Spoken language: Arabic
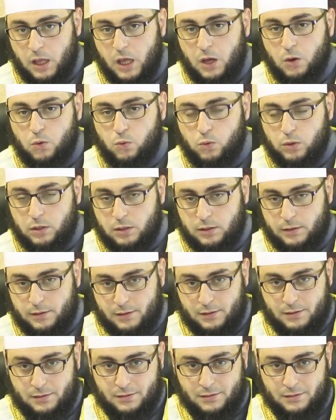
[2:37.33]
اول
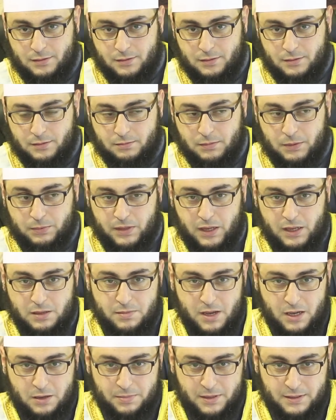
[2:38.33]
ما بتاع
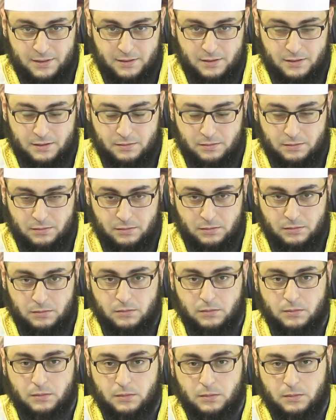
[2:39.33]
المخبز
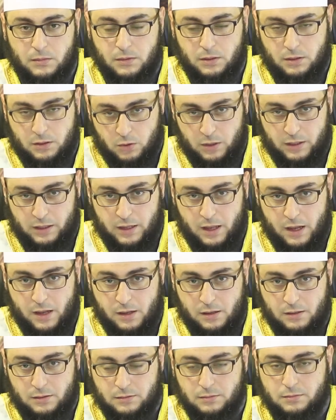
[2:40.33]

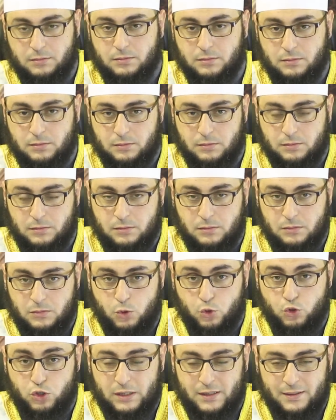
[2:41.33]
يولع
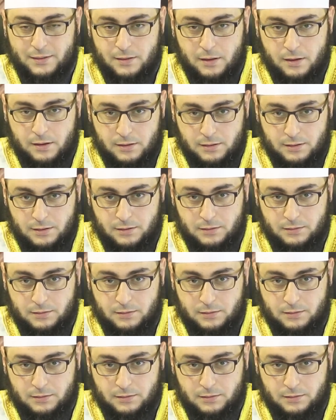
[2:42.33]
يشعل النار